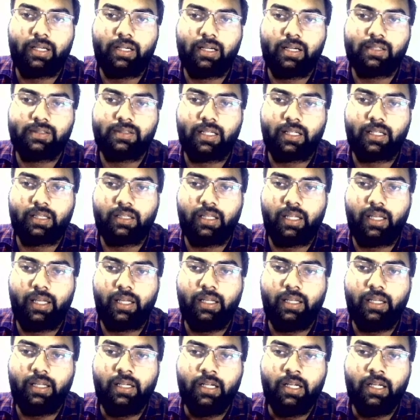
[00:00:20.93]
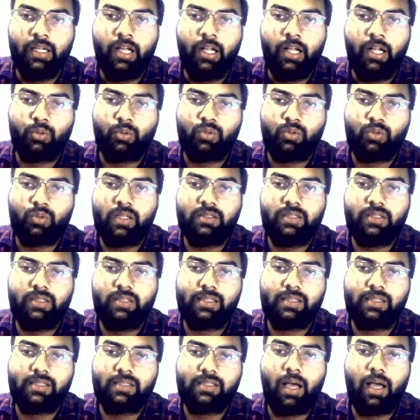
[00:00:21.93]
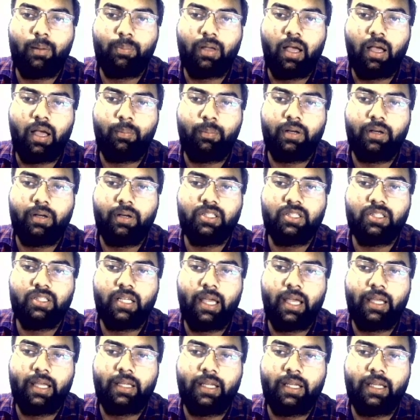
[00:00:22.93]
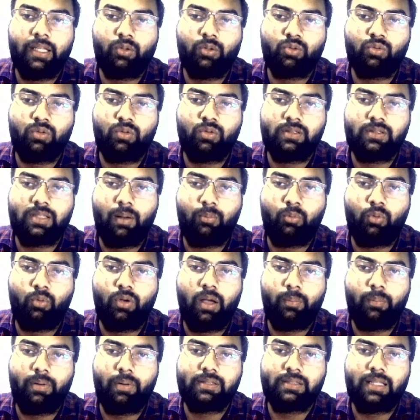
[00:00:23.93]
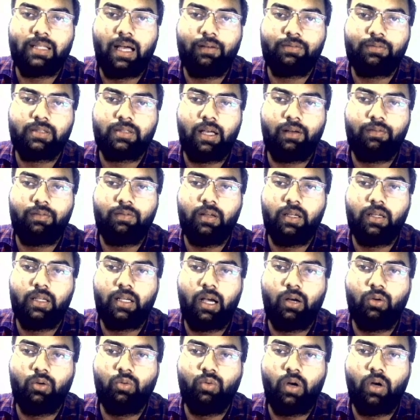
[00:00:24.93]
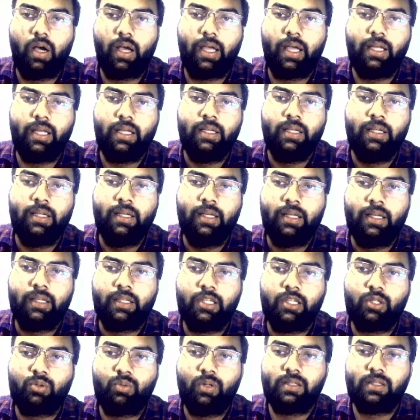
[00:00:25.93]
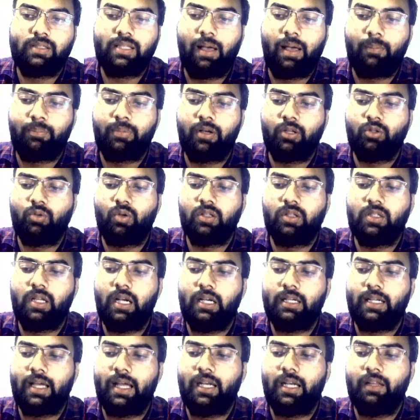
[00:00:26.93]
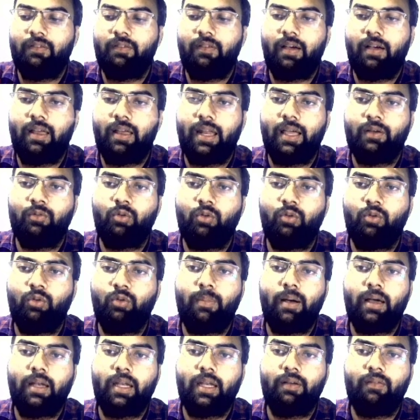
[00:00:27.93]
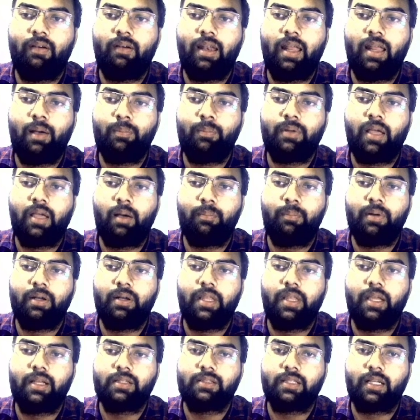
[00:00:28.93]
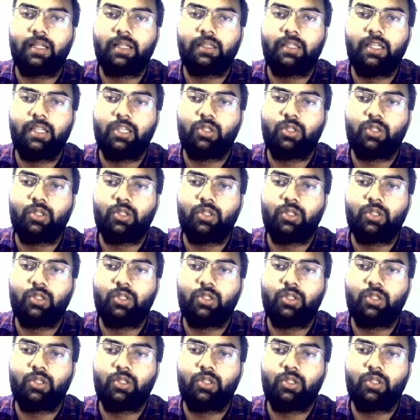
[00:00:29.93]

कर सकते हैं तो स्टूडेंट्स जैसे ही आप यहाँ पर नीचे आएंगे तो स्टूडेंट्स आपको यहाँ पर साफ साफ लिखा हुआ है कि स्टूडेंट्स आपका जो रिजल्ट आने वाला है वो कब आने वाला आप यहाँ पर देख सकते हैं